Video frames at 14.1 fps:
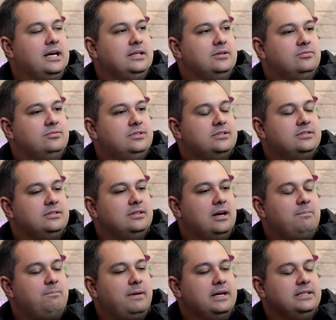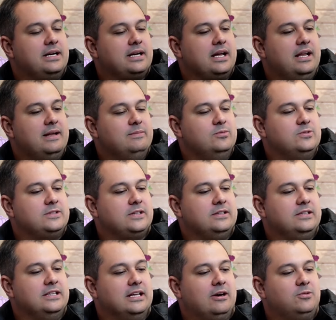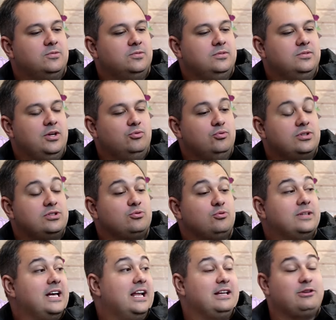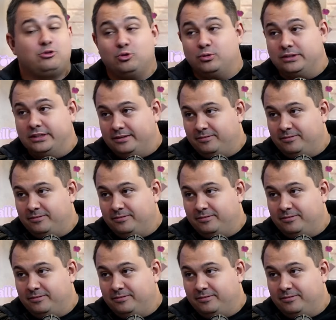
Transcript: aí eu disse, rapaz, aquela música de Naldo, eu nunca escutei ela toda.